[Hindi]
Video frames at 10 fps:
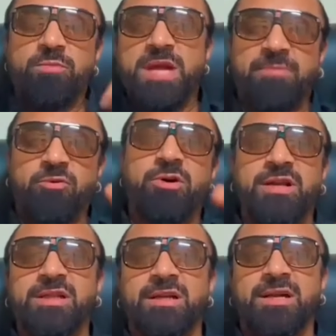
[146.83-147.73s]
वो भी आपको
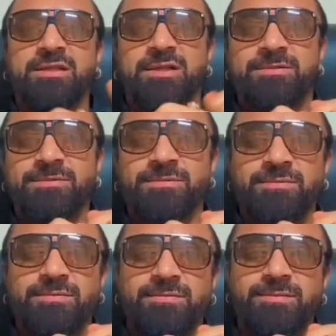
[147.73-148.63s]
गलत लग रहा था
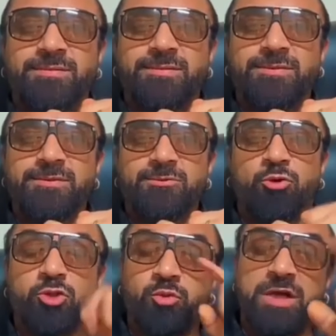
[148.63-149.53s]

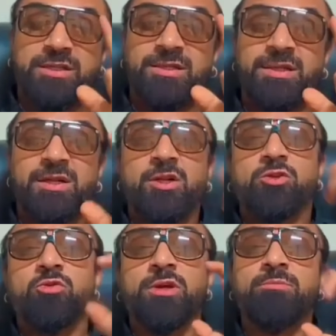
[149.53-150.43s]
उस वक्त
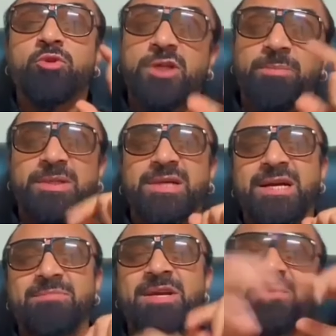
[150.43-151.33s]
क्योंकि मुझे
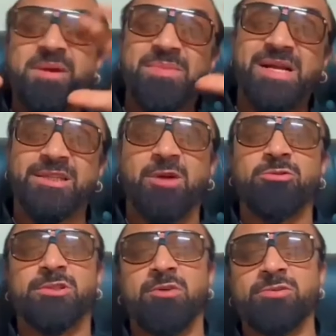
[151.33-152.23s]
पता है मैं इनमें बैठता
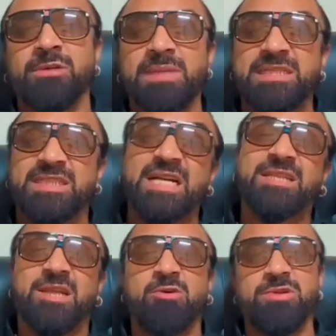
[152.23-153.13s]
उठता हूं ना मैं
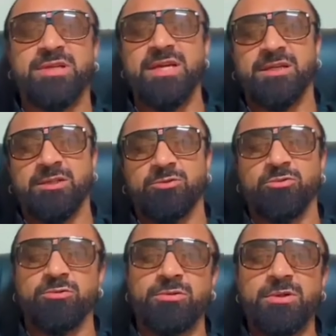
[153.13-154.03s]
जानता हूं इनकी
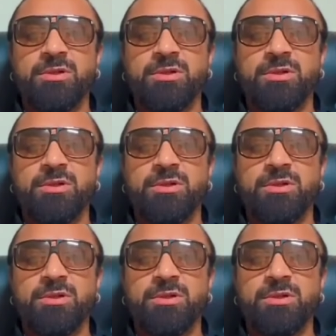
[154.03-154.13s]
हरकतों को